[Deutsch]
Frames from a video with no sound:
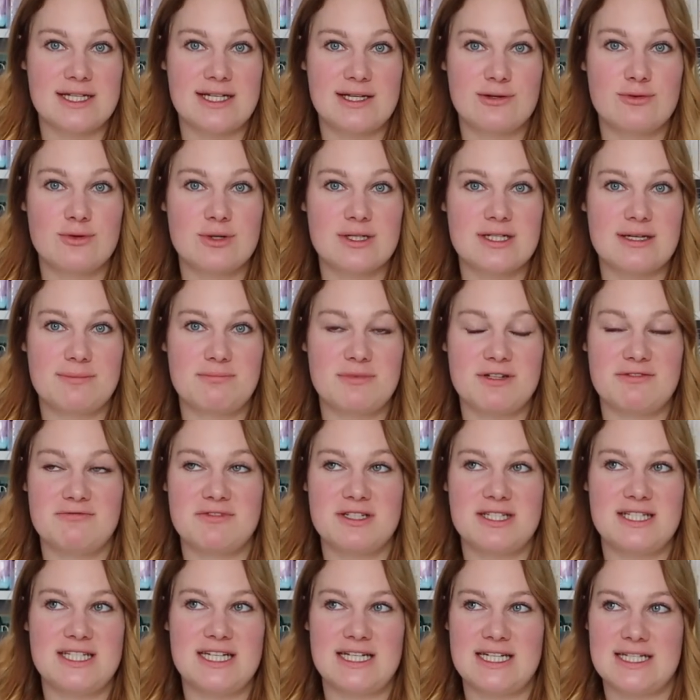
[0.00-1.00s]
geguckt habt, dann
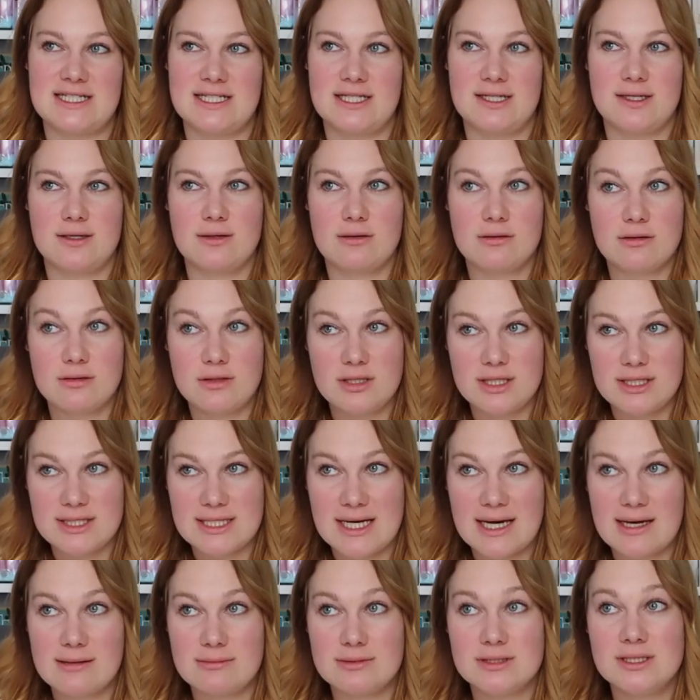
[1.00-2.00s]
wisst ihr, dass ich
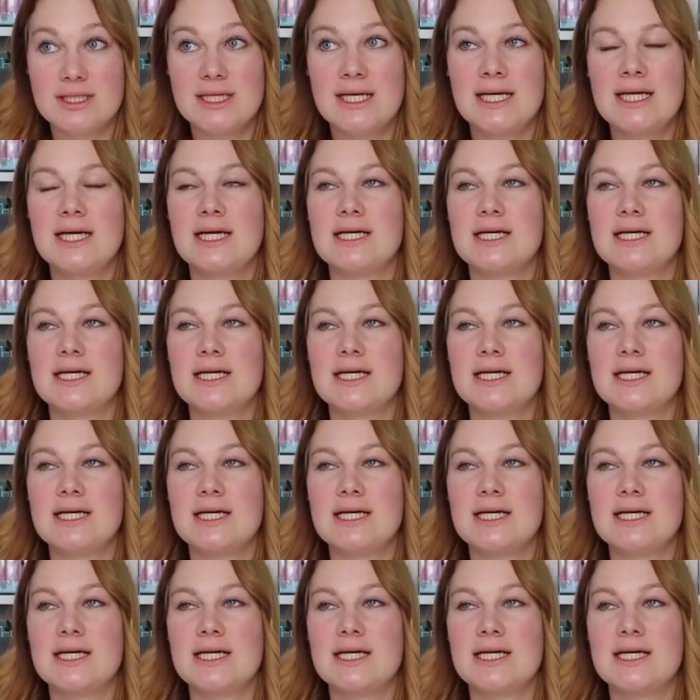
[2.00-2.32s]
gekündigt habe.